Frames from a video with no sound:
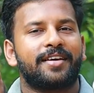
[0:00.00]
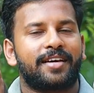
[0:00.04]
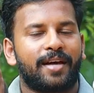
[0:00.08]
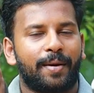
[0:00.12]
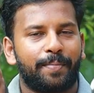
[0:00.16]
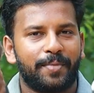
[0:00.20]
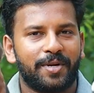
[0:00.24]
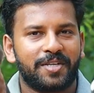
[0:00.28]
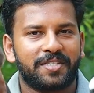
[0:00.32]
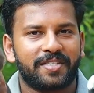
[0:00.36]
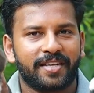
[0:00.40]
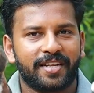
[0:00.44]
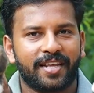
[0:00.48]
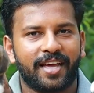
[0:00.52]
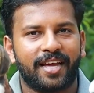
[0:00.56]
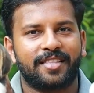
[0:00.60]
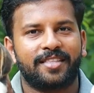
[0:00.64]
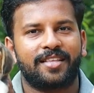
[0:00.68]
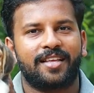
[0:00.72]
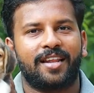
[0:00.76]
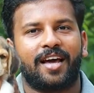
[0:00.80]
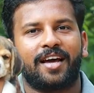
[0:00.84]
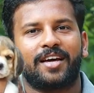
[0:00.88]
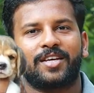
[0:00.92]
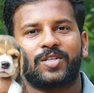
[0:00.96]
கம்பல்சரி
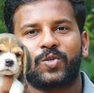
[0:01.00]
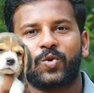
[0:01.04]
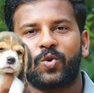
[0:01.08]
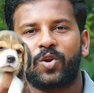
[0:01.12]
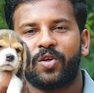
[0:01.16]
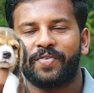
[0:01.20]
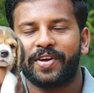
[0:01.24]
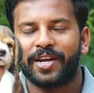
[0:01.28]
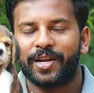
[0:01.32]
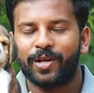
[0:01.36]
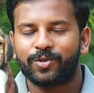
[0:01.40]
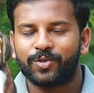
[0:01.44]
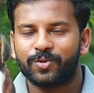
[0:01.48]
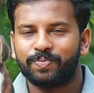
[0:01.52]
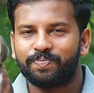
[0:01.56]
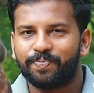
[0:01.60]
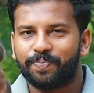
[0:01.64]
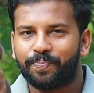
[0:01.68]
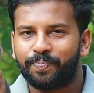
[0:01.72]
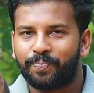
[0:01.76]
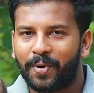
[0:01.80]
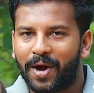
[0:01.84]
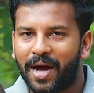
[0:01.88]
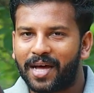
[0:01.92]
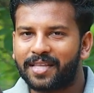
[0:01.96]
அந்த லாஸ்ட் உள்ள வீடியோஸும்
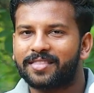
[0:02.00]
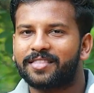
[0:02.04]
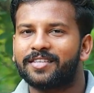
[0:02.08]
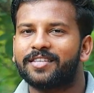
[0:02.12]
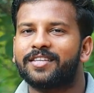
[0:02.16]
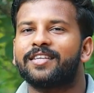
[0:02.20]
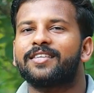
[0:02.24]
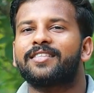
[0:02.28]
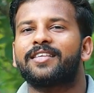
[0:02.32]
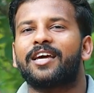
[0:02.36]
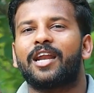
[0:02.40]
பார்த்துட்டு